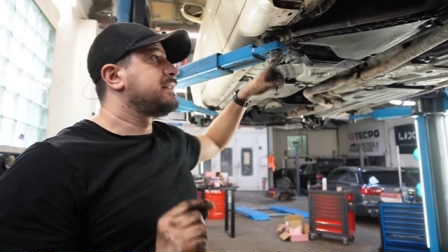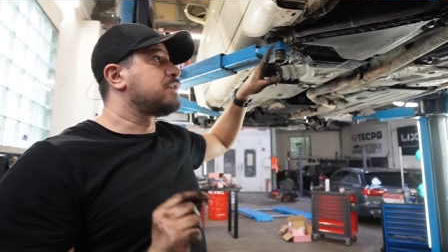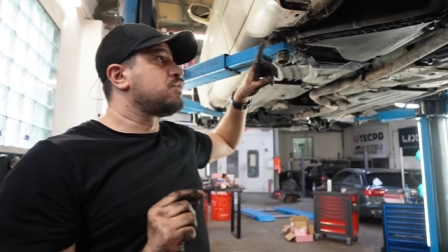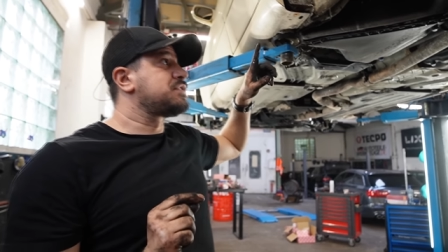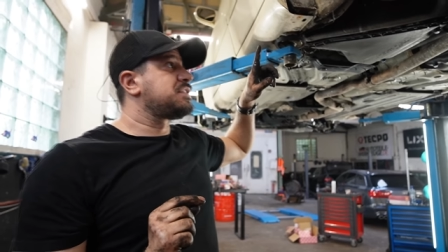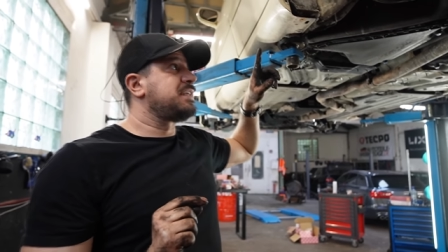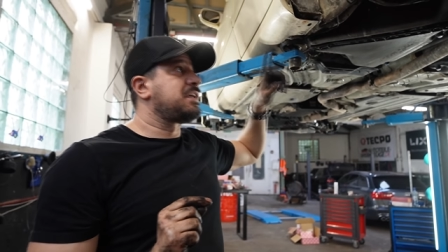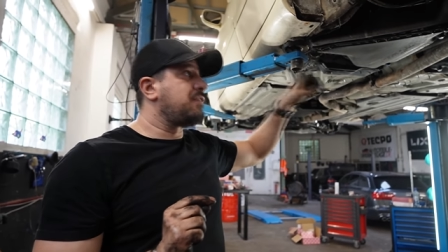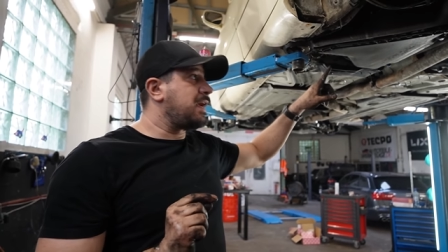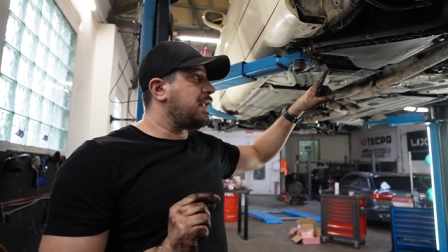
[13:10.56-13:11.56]
der guckt sich die
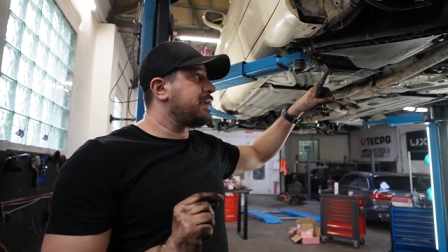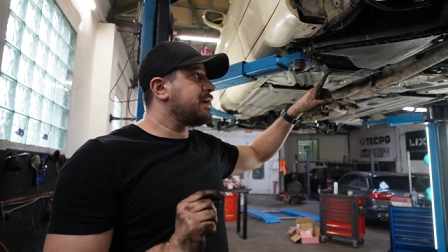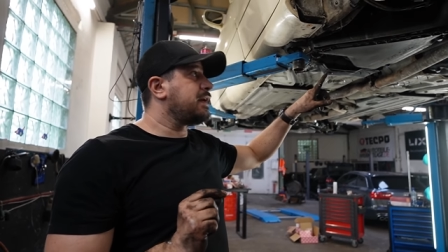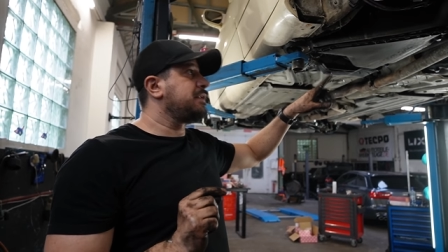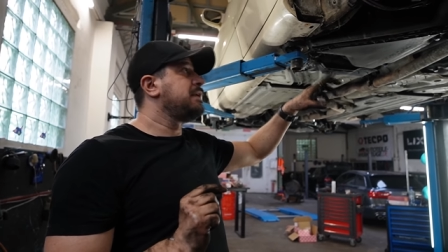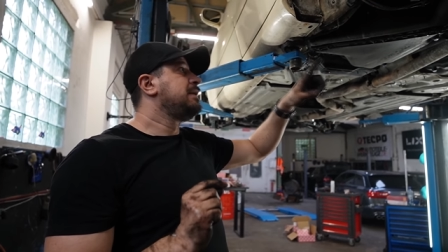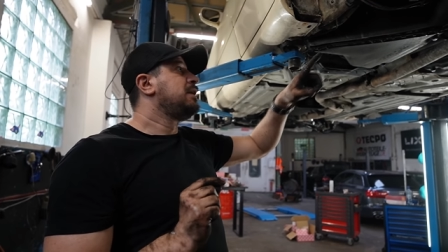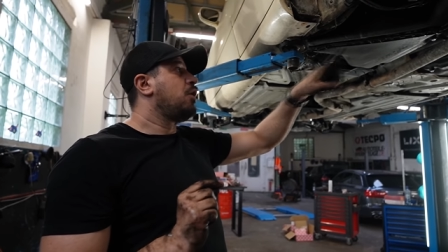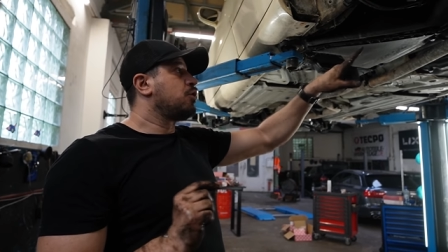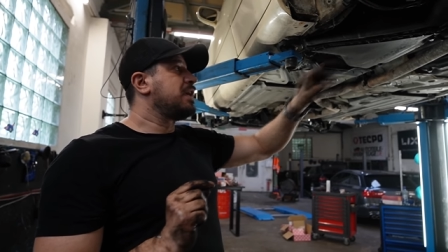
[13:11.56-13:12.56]
Querlenker an.
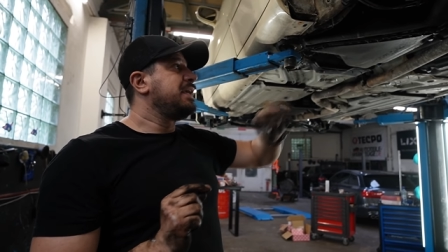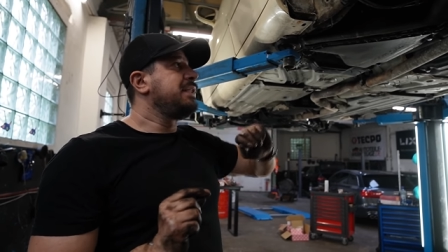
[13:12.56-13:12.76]
Okay,